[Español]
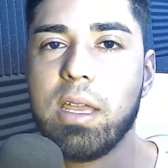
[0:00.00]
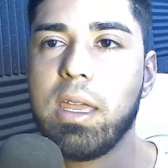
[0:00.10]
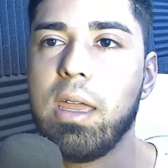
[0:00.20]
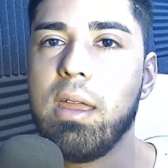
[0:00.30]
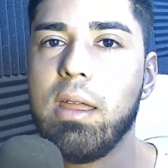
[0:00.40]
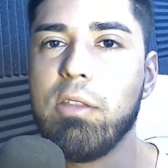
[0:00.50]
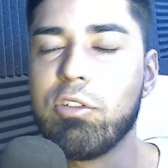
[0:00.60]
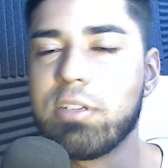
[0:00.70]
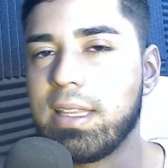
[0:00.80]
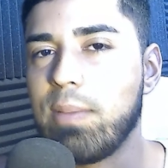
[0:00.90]
que nos
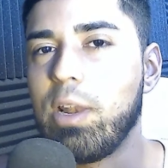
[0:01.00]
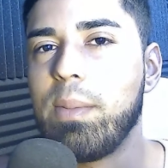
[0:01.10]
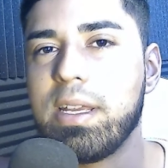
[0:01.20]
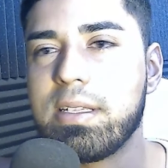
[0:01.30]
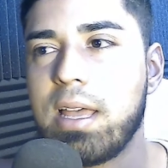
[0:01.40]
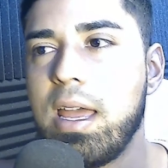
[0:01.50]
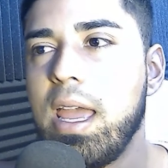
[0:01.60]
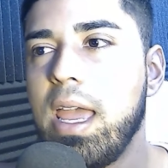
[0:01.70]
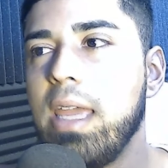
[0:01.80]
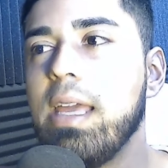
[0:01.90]
saltamos la pereza
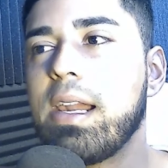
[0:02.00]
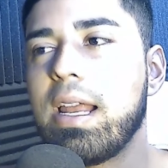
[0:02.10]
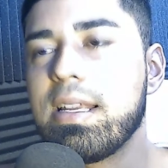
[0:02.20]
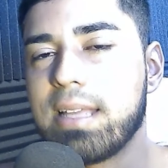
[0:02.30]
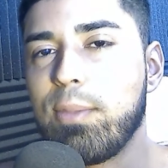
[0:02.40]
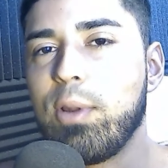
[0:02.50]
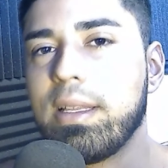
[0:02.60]
y realizamos las